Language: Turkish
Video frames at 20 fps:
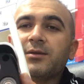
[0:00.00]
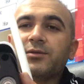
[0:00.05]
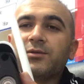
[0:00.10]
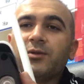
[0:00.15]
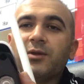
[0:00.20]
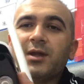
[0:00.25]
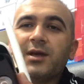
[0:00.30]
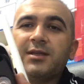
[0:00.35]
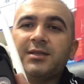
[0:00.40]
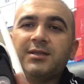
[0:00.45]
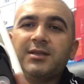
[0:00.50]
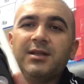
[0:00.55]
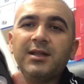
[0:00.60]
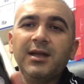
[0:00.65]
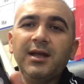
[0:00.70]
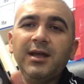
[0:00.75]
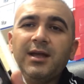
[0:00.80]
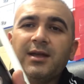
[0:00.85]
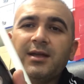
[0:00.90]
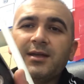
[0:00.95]

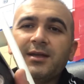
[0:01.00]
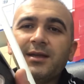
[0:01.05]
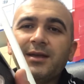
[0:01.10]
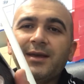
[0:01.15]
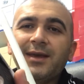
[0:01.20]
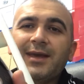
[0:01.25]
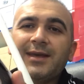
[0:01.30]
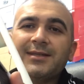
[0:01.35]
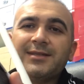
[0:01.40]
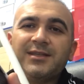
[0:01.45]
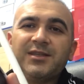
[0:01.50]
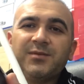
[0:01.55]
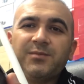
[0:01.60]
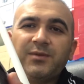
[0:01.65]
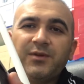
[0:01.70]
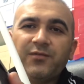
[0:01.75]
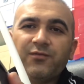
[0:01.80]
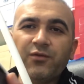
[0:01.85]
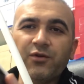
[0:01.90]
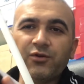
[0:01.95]
Dolayısıyla eksik
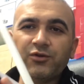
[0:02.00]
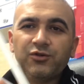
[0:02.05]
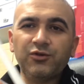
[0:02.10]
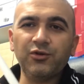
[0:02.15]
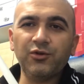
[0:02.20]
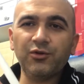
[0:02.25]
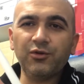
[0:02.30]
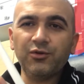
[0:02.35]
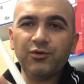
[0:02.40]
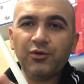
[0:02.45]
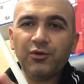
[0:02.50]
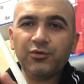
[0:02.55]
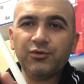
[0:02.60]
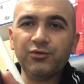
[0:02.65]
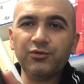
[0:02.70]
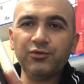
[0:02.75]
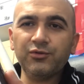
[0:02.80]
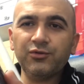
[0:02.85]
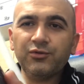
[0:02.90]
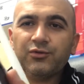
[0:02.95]
bir fonksiyonu
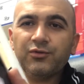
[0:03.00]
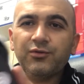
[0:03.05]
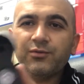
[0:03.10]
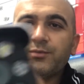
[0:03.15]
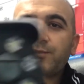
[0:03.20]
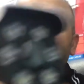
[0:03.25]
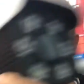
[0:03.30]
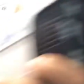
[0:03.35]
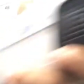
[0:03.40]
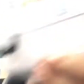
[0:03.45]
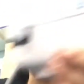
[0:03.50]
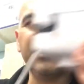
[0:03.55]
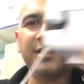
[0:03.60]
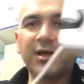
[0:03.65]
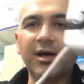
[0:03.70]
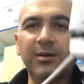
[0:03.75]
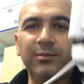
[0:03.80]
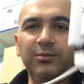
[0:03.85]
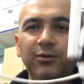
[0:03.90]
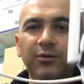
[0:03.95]
yoktur. Bir
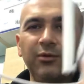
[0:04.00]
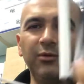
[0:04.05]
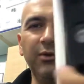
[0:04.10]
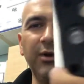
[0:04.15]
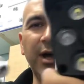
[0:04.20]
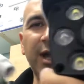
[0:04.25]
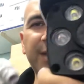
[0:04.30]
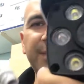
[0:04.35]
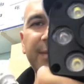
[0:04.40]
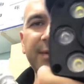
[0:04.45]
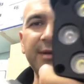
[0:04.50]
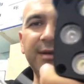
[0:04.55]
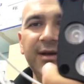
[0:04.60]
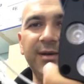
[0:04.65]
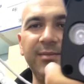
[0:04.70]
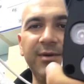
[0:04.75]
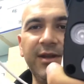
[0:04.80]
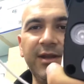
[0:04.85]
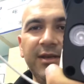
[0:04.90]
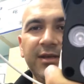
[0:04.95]
kablolu IP
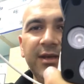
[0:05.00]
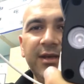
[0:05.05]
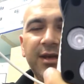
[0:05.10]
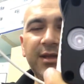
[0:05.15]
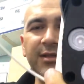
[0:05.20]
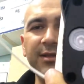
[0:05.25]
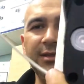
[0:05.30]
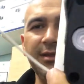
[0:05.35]
kamera iken